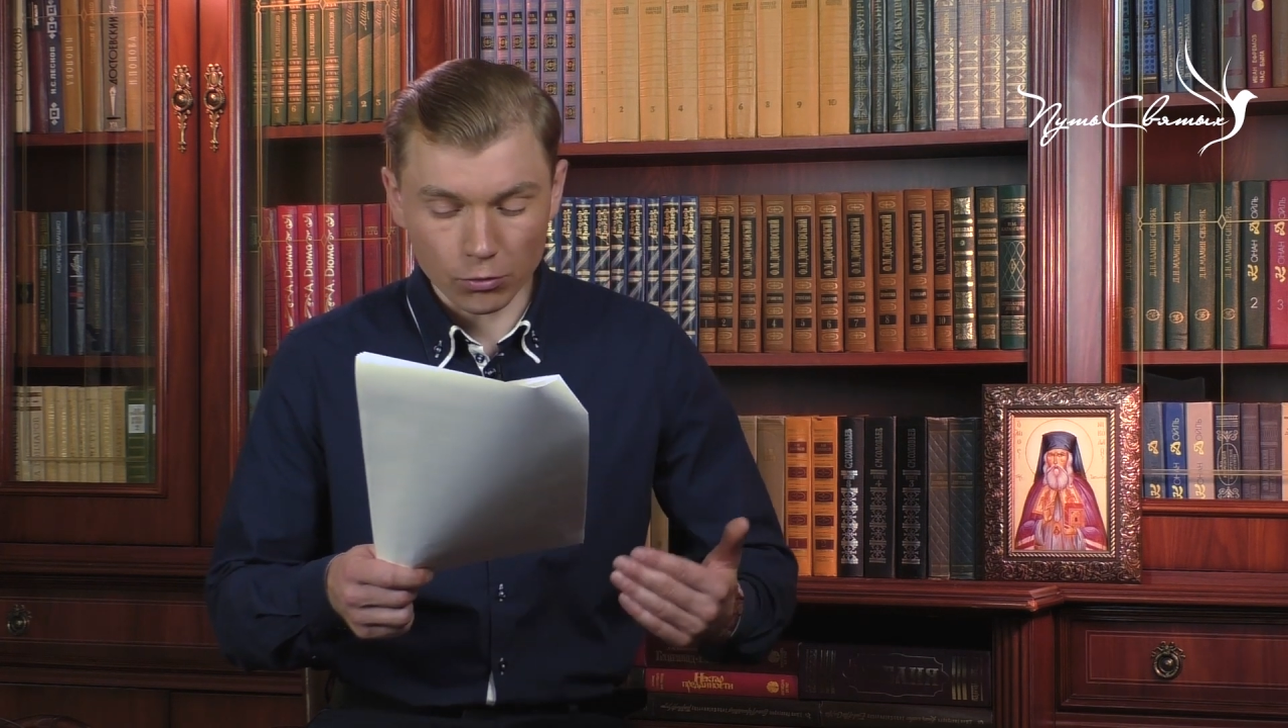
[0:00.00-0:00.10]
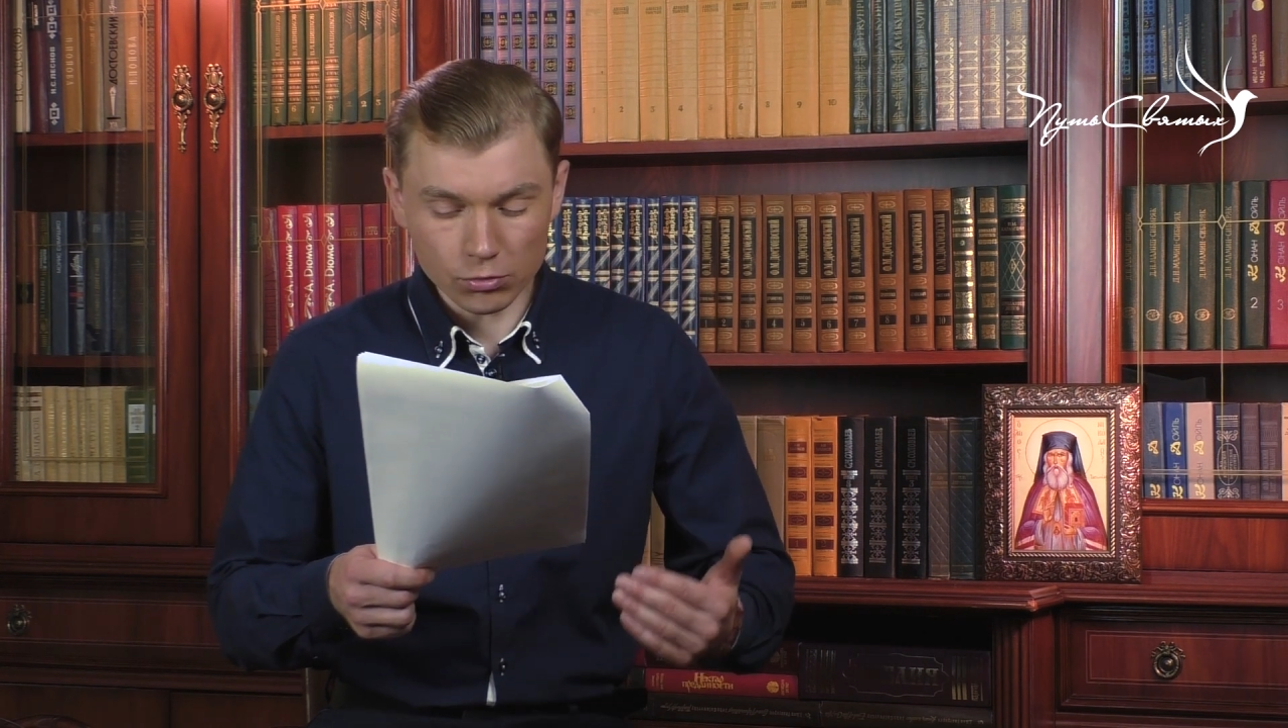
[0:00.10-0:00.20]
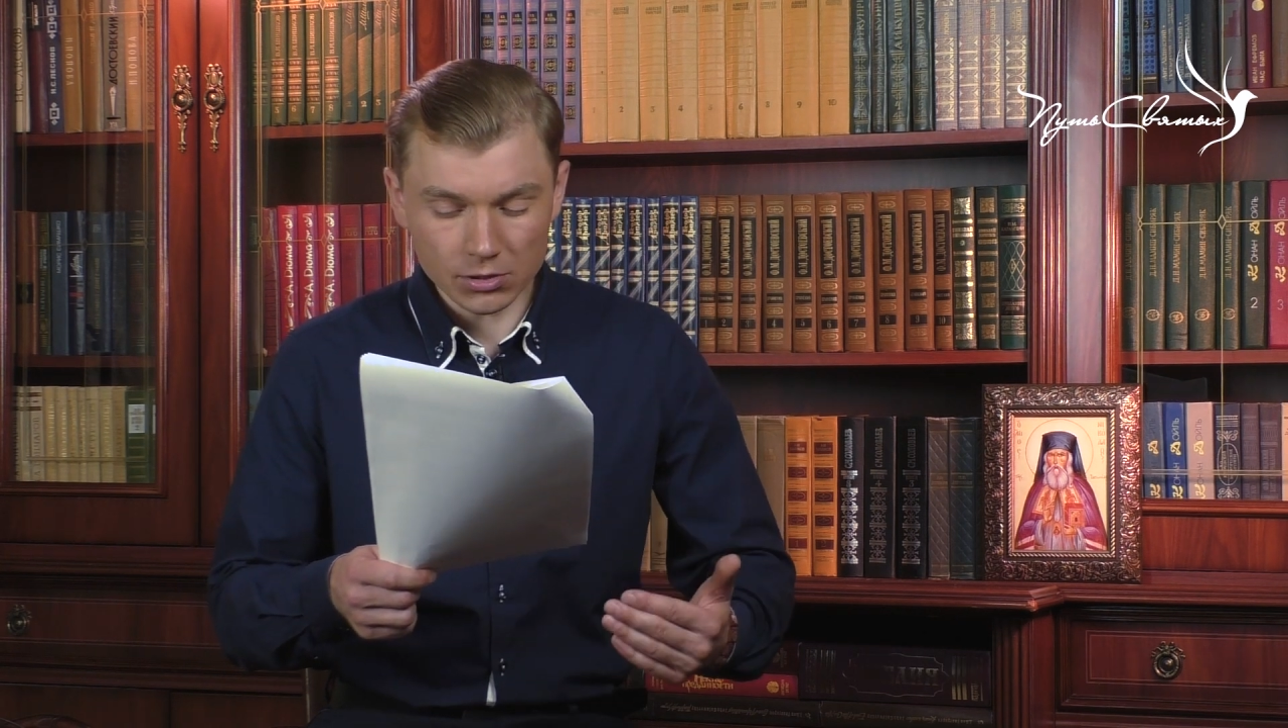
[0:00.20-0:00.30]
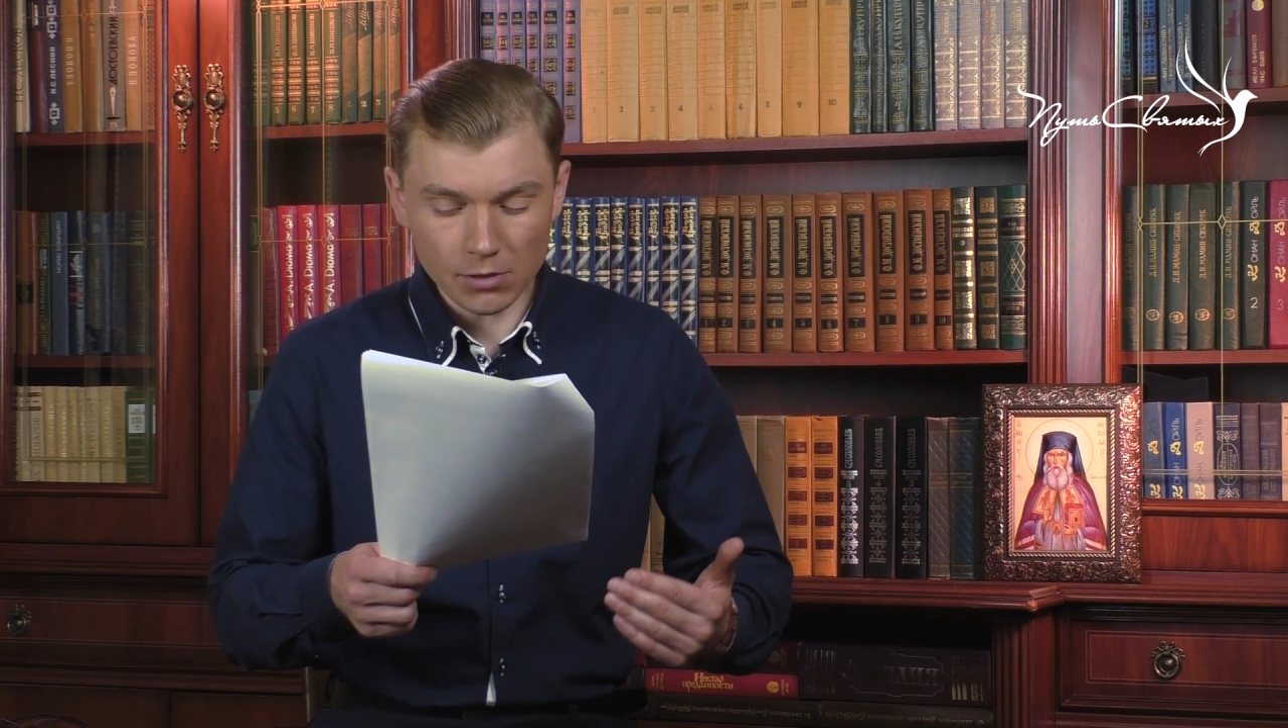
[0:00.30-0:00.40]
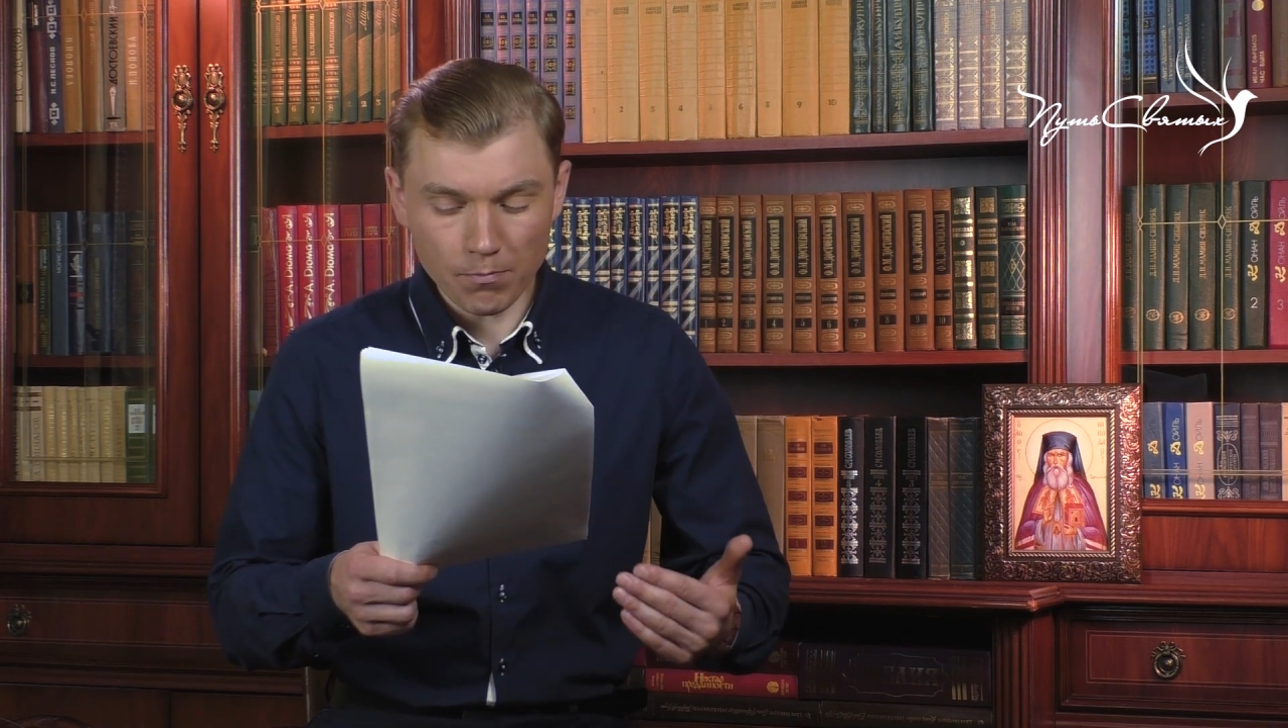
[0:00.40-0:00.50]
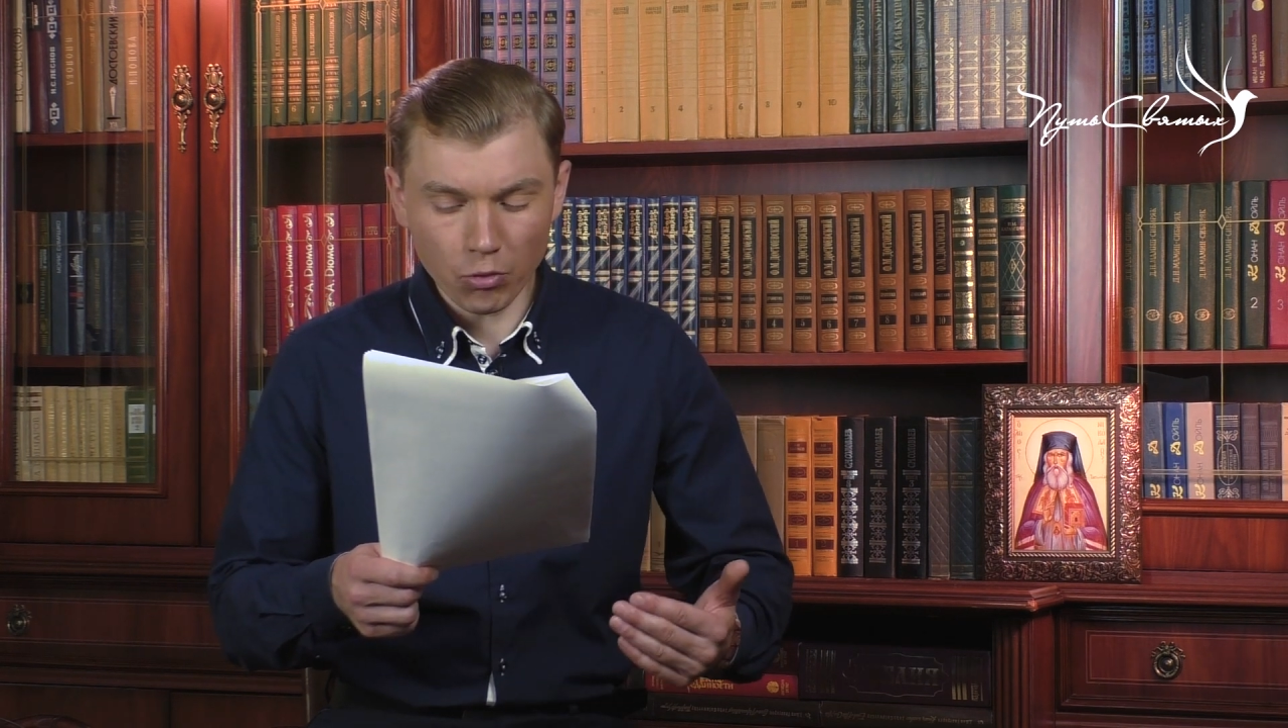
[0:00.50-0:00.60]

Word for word: русский